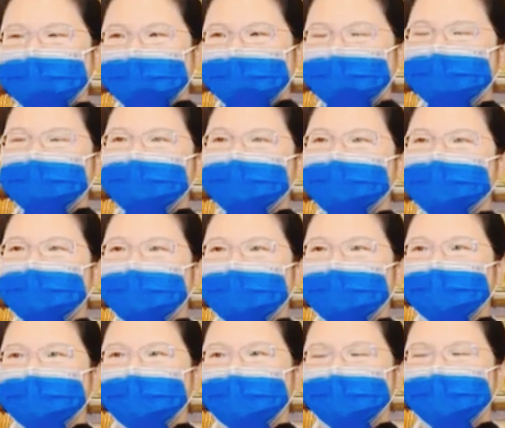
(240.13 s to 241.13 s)
讲，我
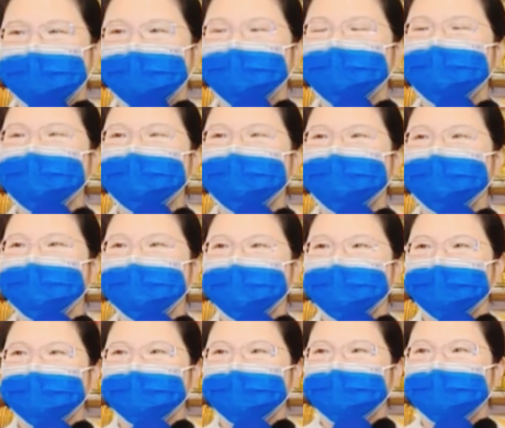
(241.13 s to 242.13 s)
们就是
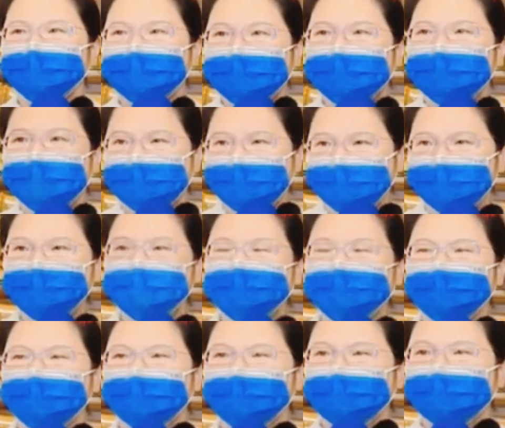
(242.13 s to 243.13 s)
要来服务众生跟
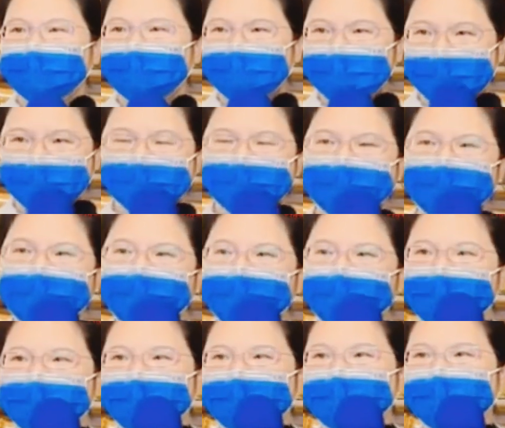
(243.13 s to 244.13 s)
帮助众生，
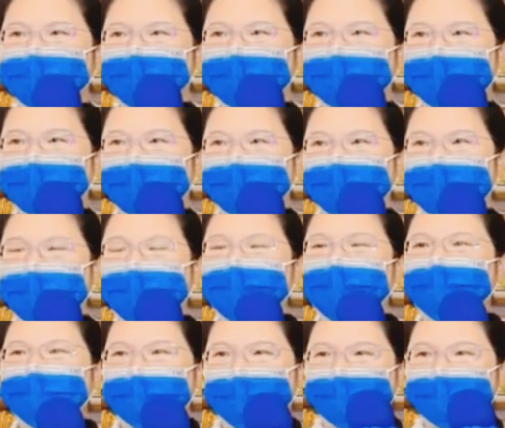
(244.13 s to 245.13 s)
帮母娘
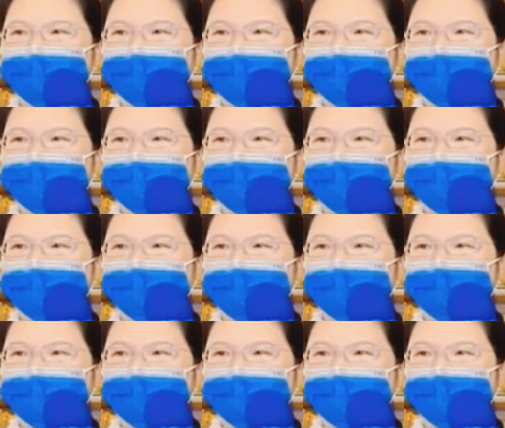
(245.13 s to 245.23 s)
渡